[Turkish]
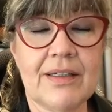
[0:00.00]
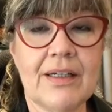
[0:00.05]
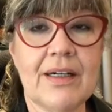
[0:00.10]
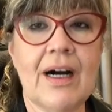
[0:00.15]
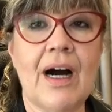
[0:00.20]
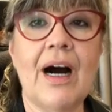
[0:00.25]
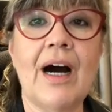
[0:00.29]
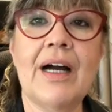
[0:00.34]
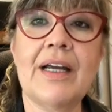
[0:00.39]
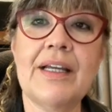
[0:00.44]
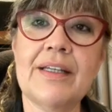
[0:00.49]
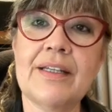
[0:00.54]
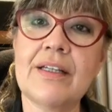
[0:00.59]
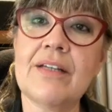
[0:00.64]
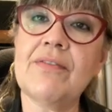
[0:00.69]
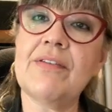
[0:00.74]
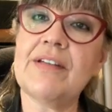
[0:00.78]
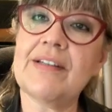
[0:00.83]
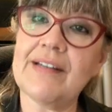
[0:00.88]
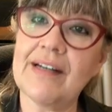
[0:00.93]

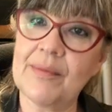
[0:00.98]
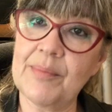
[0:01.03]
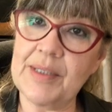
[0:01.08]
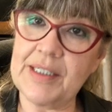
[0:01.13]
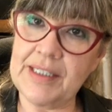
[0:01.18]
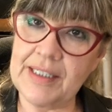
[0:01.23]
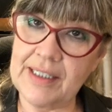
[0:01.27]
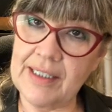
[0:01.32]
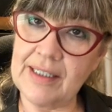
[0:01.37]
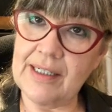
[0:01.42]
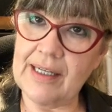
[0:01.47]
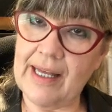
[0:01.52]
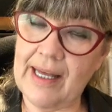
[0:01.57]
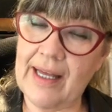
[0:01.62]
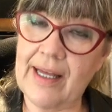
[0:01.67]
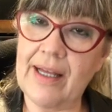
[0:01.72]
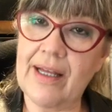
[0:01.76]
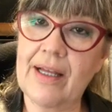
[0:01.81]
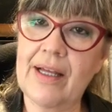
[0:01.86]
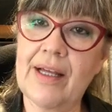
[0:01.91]
K2 vitamini
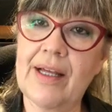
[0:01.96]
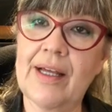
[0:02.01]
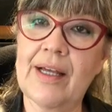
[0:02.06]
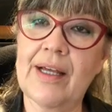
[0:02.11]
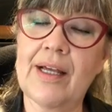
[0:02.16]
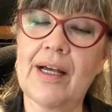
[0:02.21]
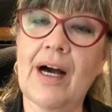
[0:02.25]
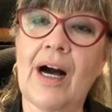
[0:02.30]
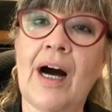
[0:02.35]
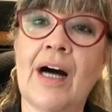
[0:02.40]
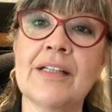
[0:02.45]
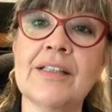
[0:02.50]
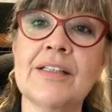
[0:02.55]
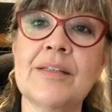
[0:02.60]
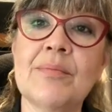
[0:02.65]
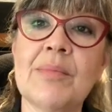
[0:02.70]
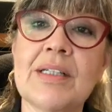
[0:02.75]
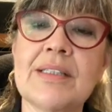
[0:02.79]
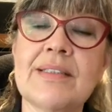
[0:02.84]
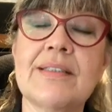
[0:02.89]
ile e,
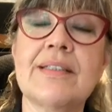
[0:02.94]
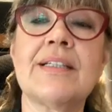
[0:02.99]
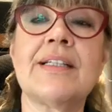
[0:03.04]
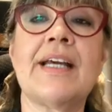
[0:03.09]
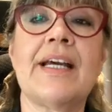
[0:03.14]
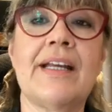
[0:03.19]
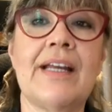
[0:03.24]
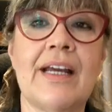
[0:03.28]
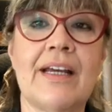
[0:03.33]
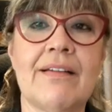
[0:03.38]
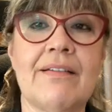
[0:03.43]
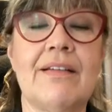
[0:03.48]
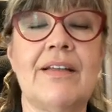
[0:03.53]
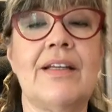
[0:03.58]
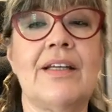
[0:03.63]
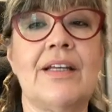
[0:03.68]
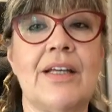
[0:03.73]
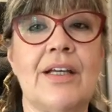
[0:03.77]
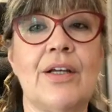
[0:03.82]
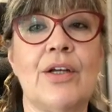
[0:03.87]
alınması
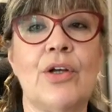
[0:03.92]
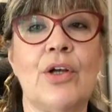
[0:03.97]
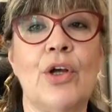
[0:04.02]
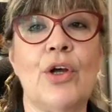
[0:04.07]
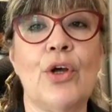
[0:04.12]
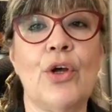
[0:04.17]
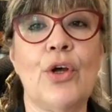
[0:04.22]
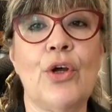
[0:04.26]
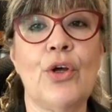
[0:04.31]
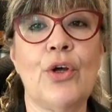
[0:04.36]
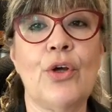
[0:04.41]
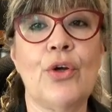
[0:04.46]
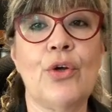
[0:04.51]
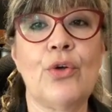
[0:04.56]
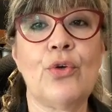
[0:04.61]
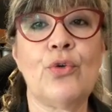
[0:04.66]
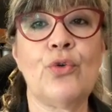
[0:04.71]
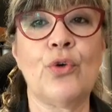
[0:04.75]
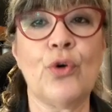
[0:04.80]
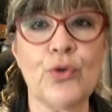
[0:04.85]
gerektiği
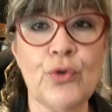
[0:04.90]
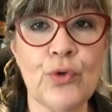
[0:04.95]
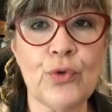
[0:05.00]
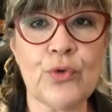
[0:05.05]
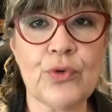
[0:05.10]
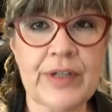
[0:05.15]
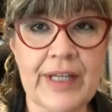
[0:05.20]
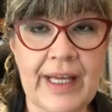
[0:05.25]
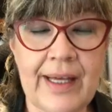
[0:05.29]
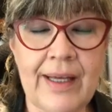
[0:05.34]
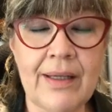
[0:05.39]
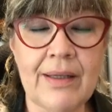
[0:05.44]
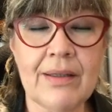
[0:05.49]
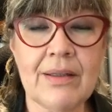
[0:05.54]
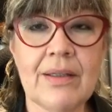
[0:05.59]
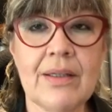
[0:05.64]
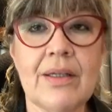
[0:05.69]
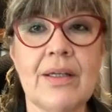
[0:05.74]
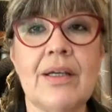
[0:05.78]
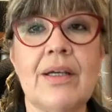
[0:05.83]
yönünde
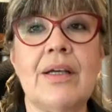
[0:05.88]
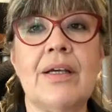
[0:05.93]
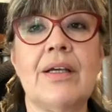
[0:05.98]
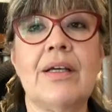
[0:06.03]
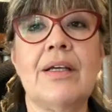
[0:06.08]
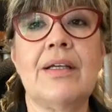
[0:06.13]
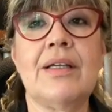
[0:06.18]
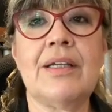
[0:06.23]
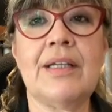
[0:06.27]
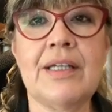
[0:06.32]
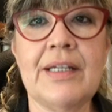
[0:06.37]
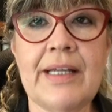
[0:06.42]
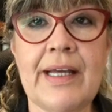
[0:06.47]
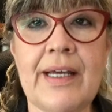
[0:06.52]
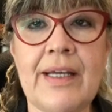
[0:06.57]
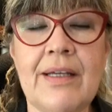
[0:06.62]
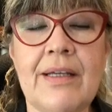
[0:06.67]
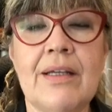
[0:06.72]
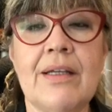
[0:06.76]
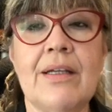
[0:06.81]

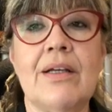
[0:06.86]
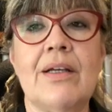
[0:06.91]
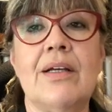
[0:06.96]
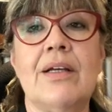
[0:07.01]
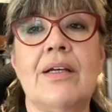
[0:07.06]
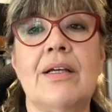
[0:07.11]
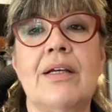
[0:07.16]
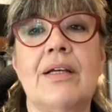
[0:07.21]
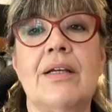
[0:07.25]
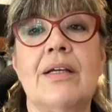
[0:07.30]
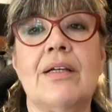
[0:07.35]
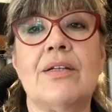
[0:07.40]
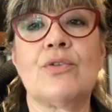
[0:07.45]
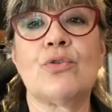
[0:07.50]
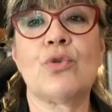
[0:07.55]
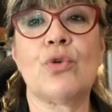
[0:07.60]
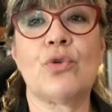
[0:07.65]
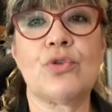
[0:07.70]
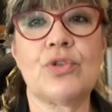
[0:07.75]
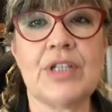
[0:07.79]
yine
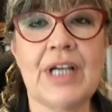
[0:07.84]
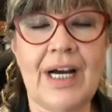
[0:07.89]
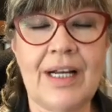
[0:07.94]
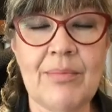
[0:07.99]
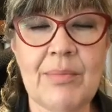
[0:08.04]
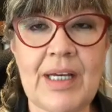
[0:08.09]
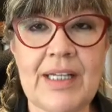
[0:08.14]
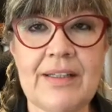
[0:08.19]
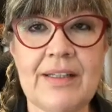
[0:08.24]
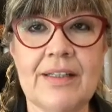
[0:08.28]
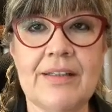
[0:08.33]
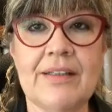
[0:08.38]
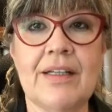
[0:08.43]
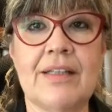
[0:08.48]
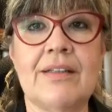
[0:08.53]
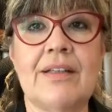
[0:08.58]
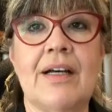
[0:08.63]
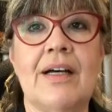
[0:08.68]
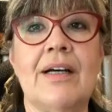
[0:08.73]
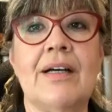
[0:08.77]
sosyal
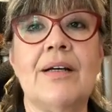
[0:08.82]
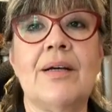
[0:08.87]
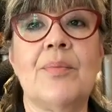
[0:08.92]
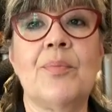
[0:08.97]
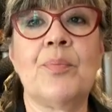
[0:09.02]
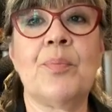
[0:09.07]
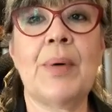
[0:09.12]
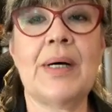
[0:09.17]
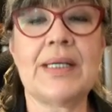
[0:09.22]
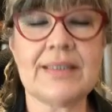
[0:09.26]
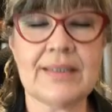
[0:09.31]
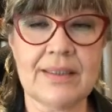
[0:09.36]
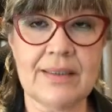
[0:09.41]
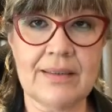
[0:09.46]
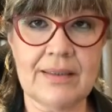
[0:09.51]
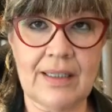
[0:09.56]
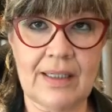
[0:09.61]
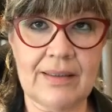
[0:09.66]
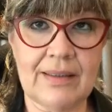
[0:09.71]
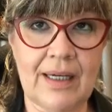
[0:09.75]
medyada da
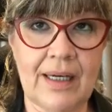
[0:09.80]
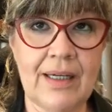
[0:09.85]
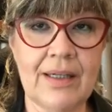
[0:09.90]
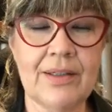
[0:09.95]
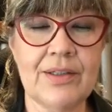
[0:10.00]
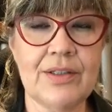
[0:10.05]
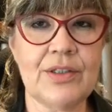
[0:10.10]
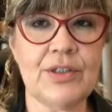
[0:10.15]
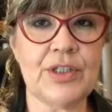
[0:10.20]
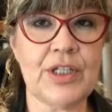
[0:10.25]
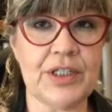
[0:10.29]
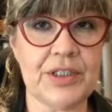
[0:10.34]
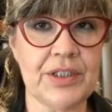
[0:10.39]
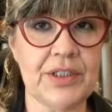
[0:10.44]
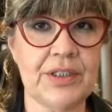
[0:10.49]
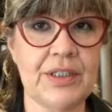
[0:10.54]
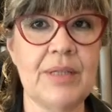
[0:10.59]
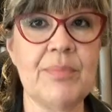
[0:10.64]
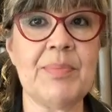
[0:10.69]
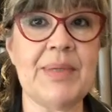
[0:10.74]
basında da
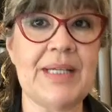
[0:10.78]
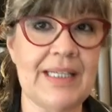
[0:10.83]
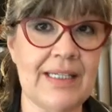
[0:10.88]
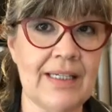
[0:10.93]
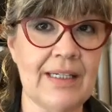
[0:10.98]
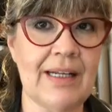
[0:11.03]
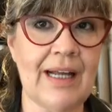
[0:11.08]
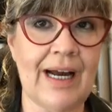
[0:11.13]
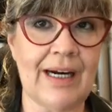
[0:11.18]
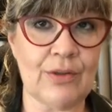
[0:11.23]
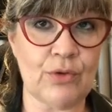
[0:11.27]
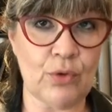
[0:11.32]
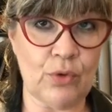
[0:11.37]
çeşitli bilgiler